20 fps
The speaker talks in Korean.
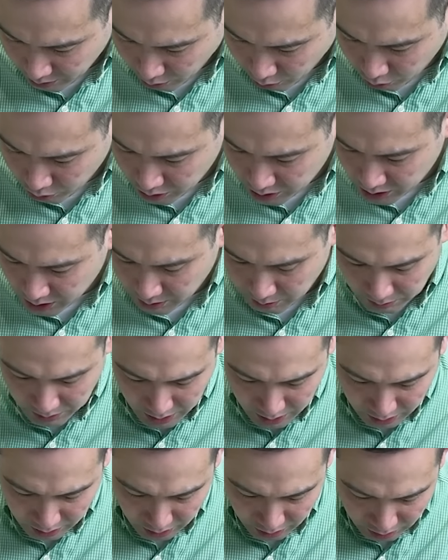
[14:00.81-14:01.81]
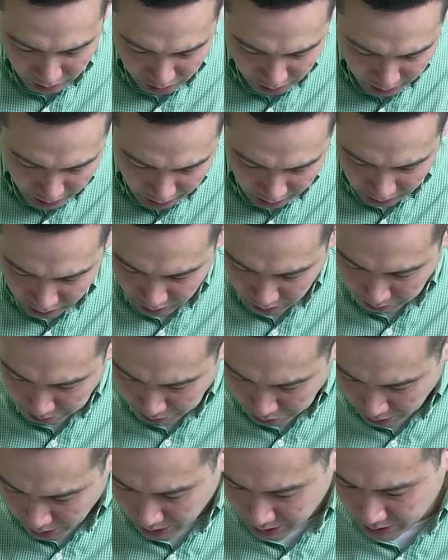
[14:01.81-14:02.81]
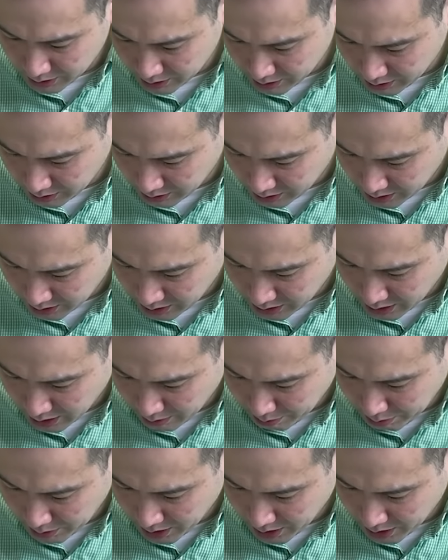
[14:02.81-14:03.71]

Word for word: 온칩 인터커넥트 플러스 DDR